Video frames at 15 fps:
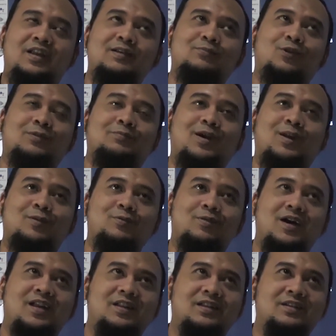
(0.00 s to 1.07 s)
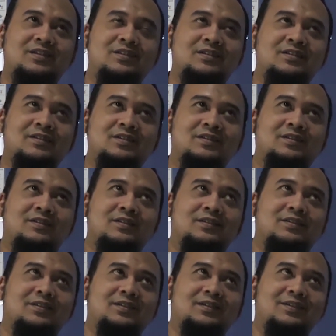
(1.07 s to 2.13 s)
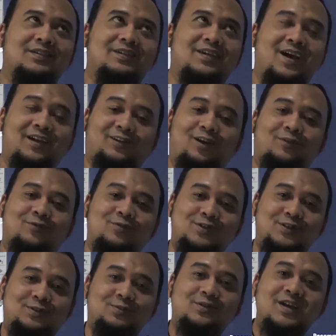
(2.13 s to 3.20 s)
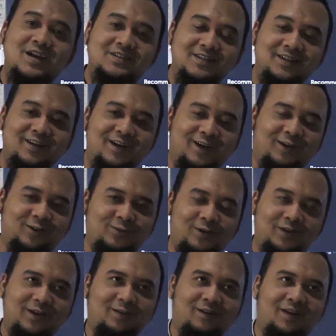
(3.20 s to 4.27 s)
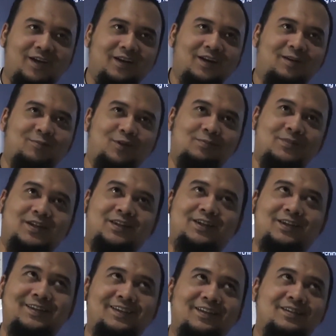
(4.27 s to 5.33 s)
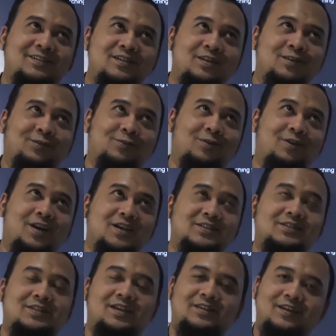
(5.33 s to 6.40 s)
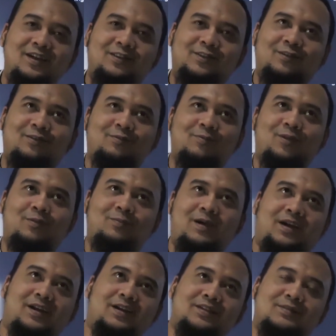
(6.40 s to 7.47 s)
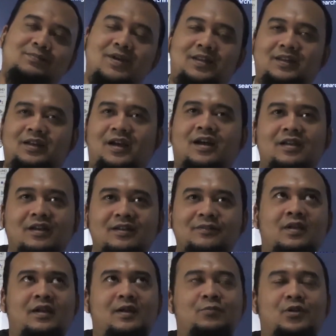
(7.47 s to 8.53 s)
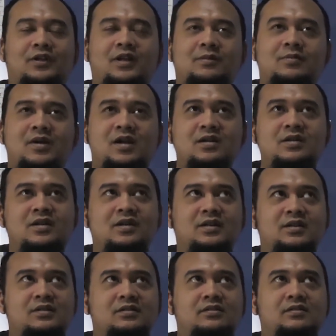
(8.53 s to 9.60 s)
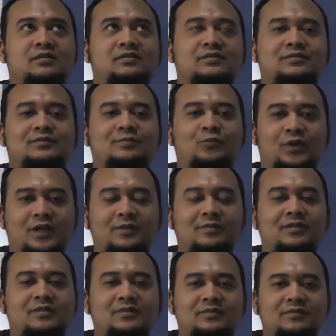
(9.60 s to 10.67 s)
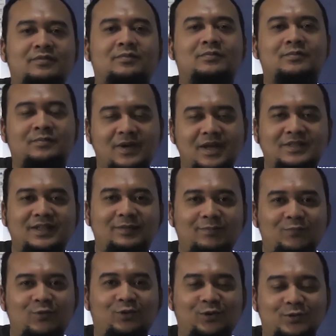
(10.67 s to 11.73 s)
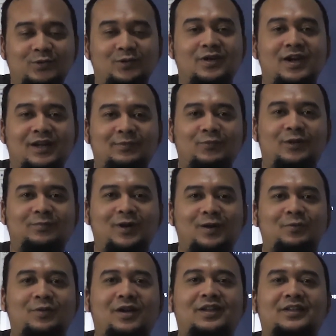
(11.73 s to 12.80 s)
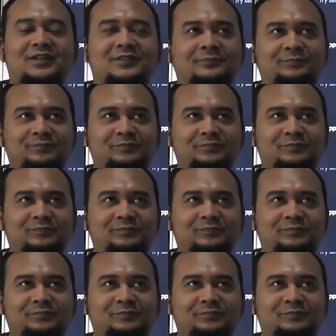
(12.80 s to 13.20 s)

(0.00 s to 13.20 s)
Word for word: remote manual nggak terlalu fungsi juga sih ya. Kecuali orang yang belum ngerti Google Assistant-nya atau belum pakai Smart IR, remote dari Bardi ya mungkin masih butuh juga remote manualnya.